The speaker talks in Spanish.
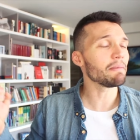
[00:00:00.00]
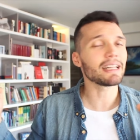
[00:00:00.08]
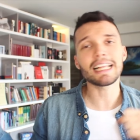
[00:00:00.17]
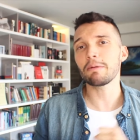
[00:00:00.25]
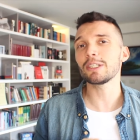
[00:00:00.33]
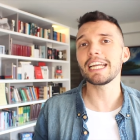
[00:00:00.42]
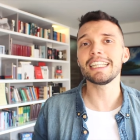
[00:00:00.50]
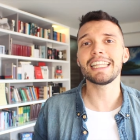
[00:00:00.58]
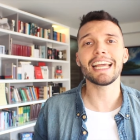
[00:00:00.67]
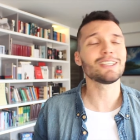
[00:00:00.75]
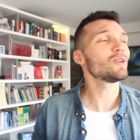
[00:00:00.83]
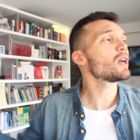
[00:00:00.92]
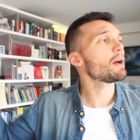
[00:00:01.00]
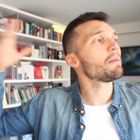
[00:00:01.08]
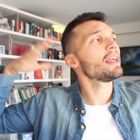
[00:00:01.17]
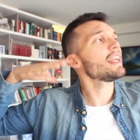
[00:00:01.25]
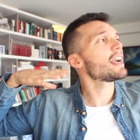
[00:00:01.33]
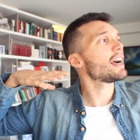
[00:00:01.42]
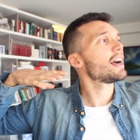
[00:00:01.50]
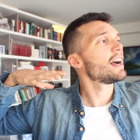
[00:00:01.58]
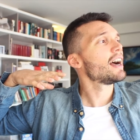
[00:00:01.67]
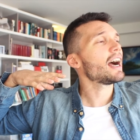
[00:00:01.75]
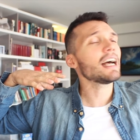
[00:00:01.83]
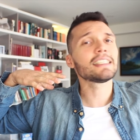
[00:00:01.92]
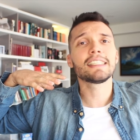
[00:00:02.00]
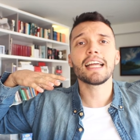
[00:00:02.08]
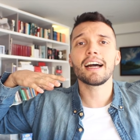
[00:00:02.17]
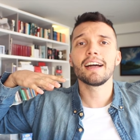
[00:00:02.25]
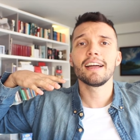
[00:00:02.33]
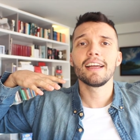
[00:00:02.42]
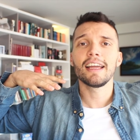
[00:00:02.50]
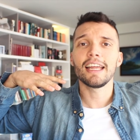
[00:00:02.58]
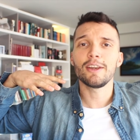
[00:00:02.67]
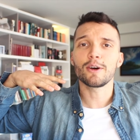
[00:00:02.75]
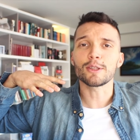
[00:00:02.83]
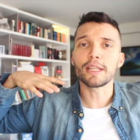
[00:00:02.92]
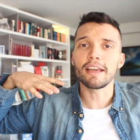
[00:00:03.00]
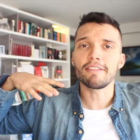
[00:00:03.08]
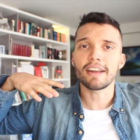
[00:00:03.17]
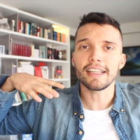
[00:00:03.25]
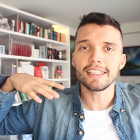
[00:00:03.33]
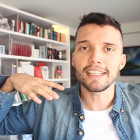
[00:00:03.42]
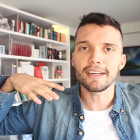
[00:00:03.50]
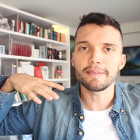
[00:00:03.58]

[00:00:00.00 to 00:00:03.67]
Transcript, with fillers: y mandamos gente de Sudamérica hasta el norte de Francia.